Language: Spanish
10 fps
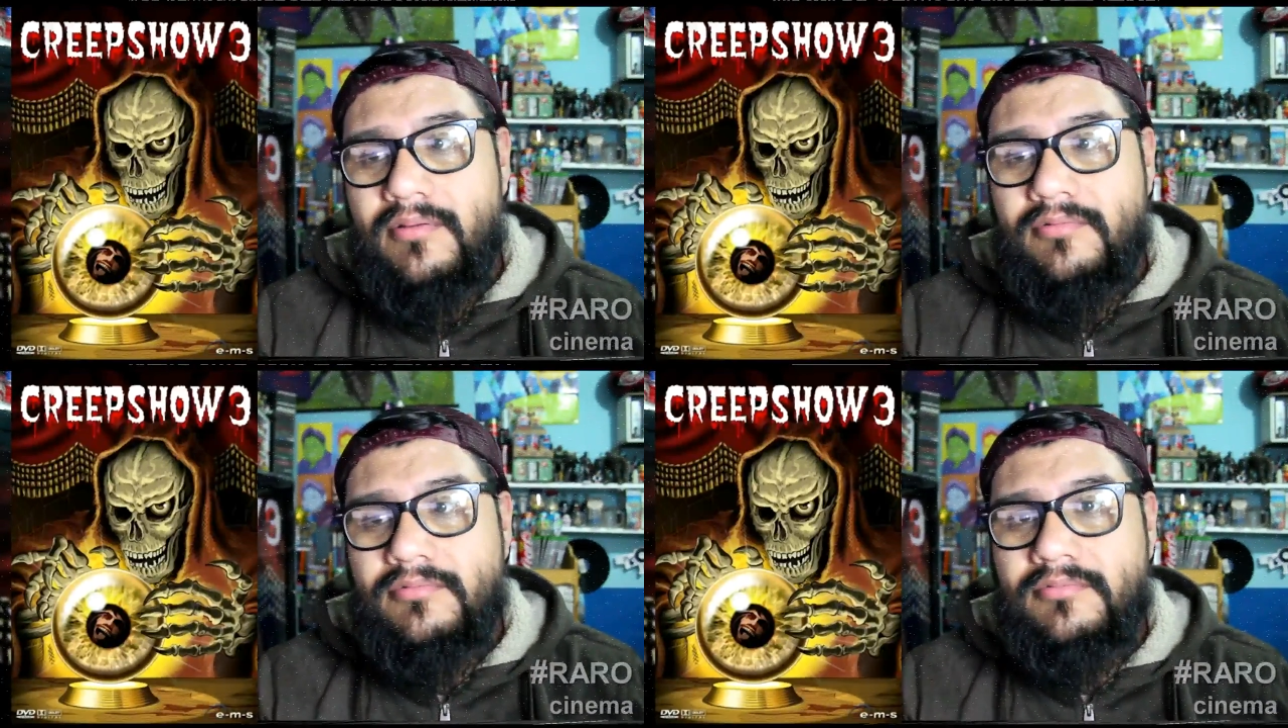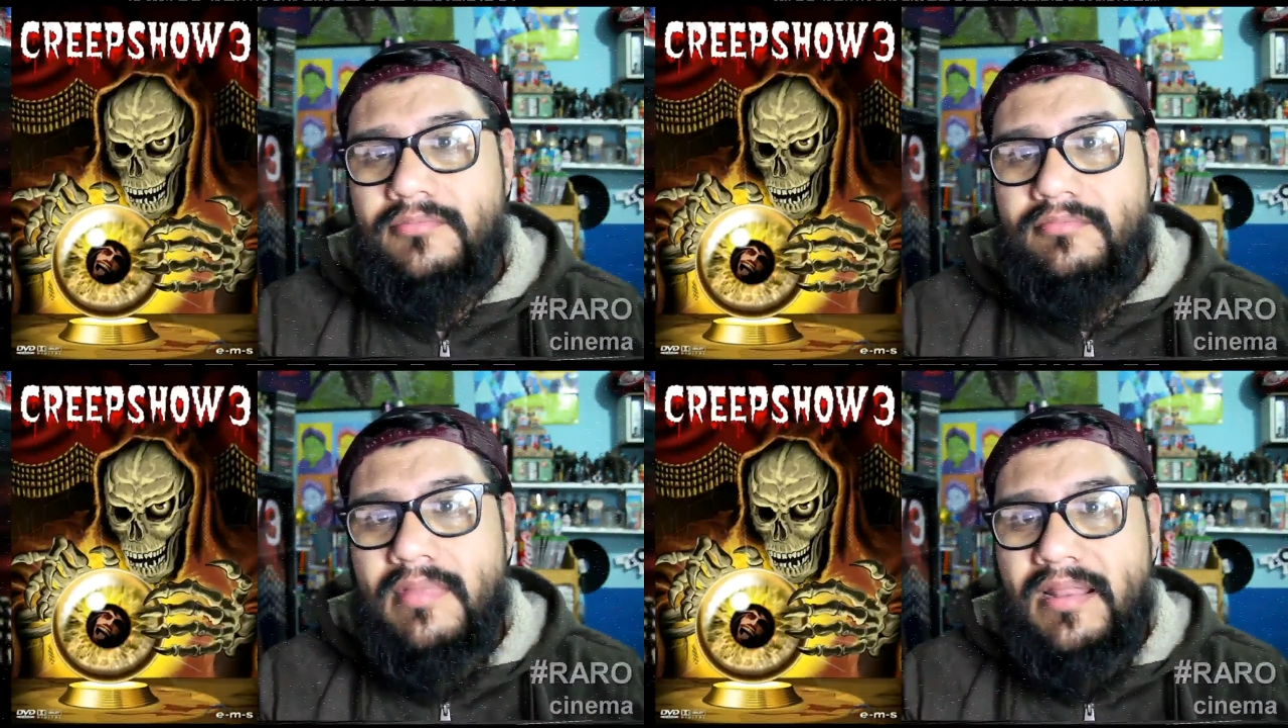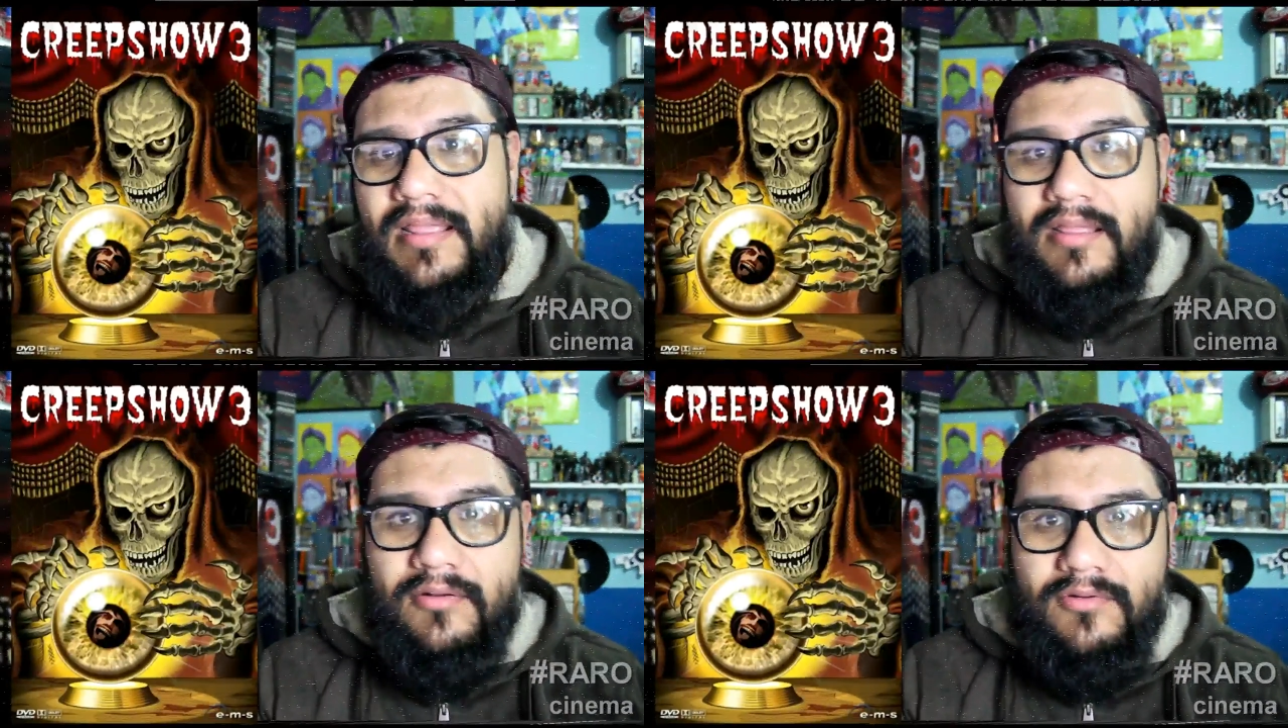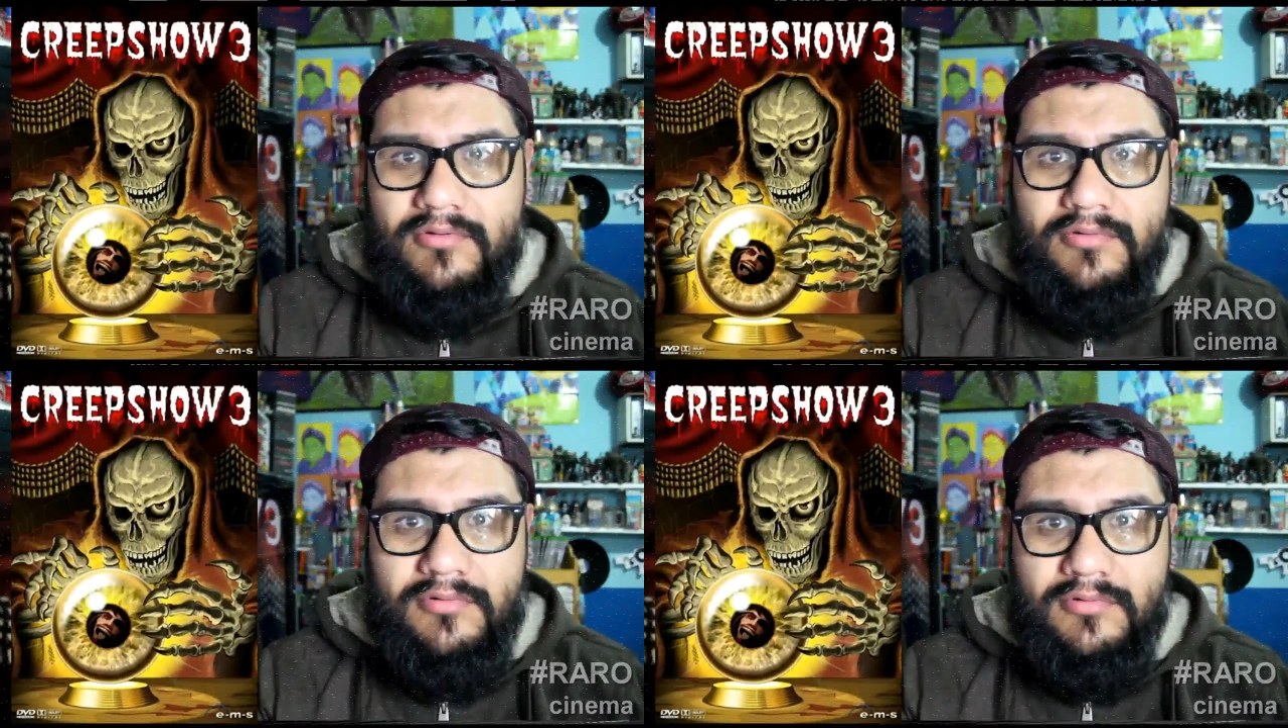un marero
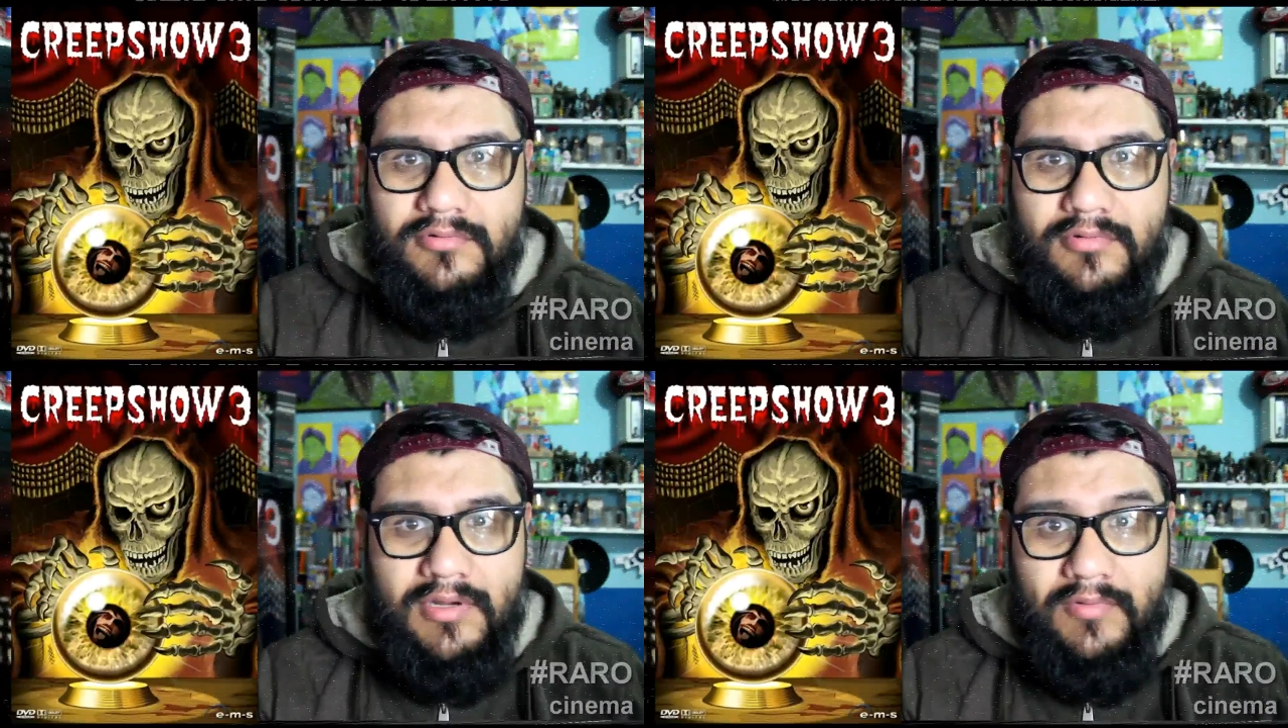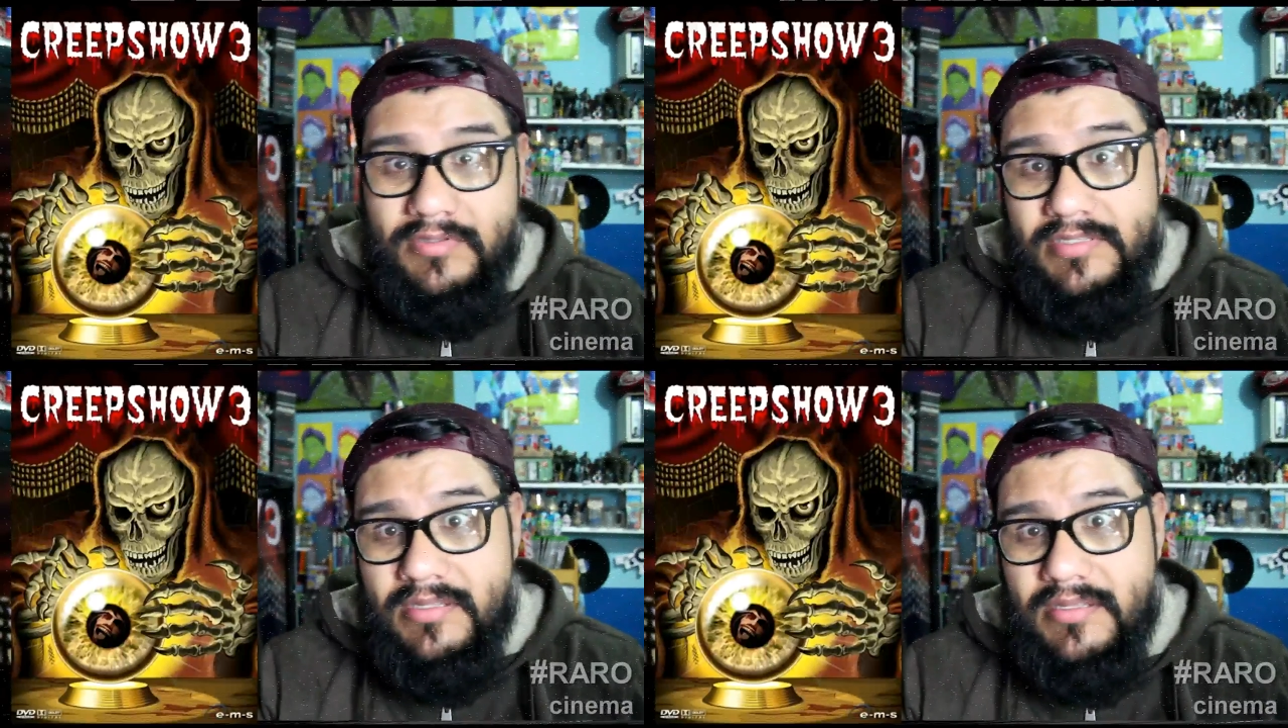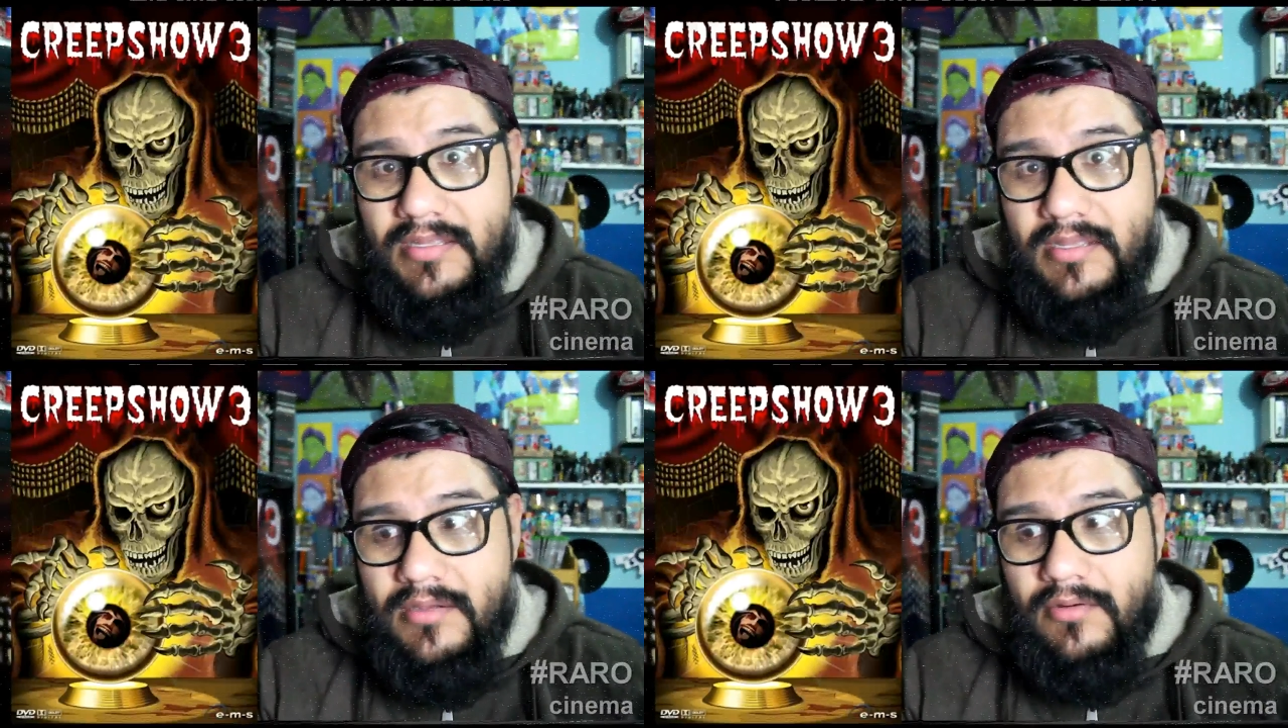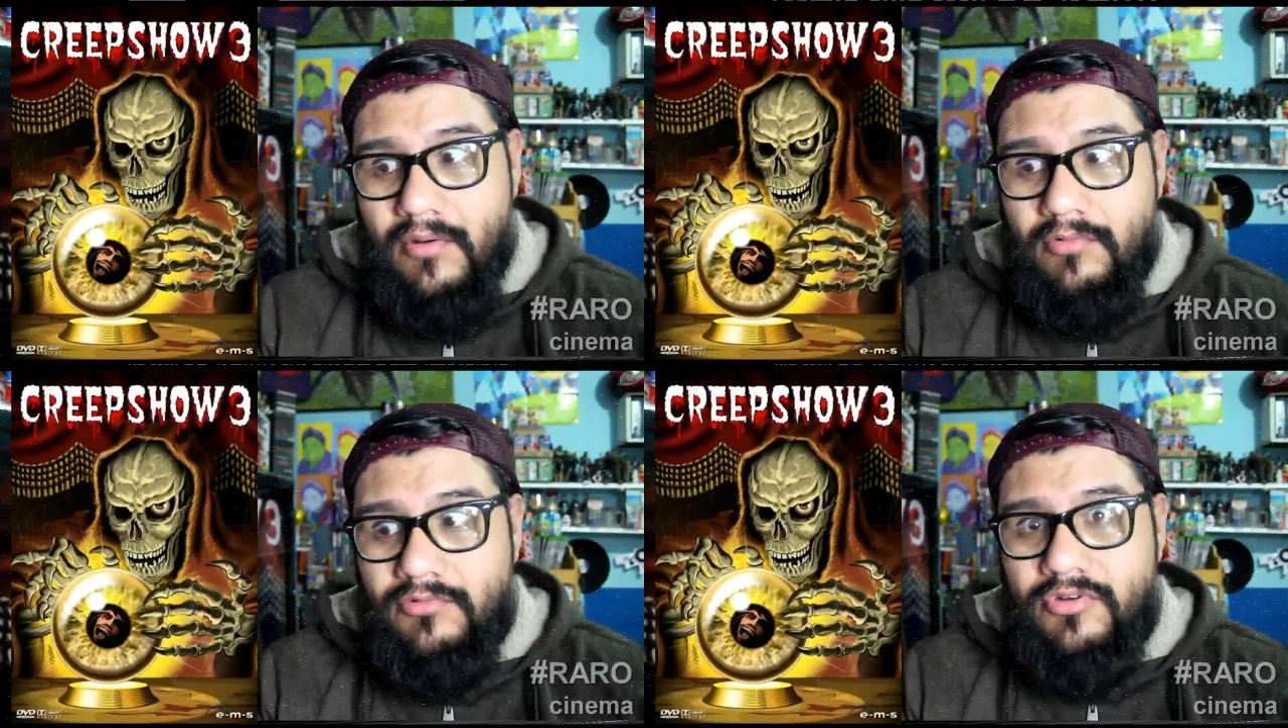o, algo así,
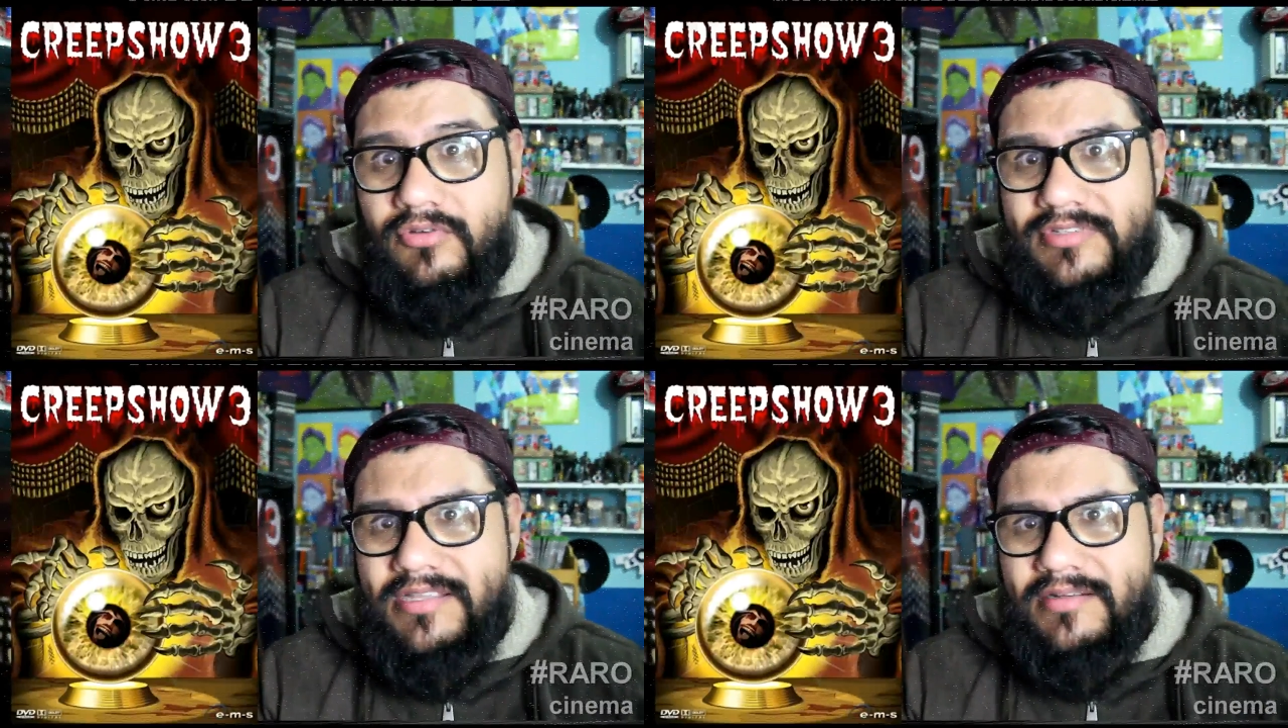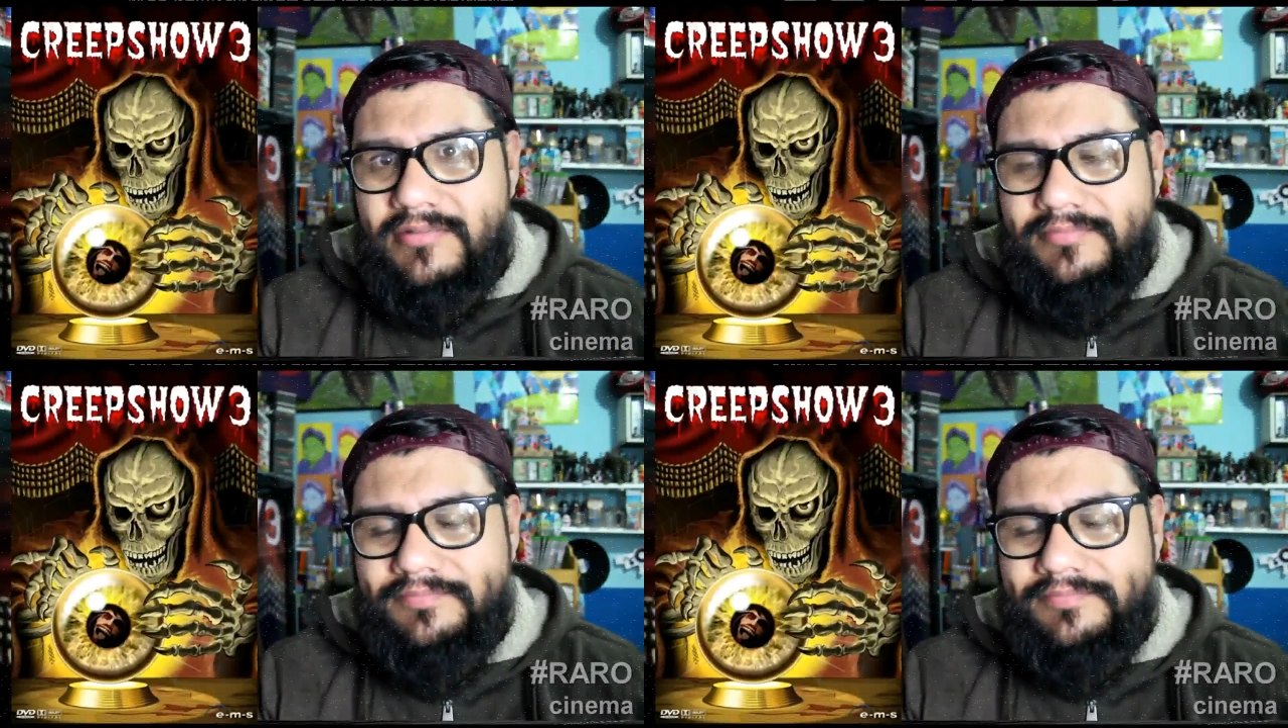o un drug dealer.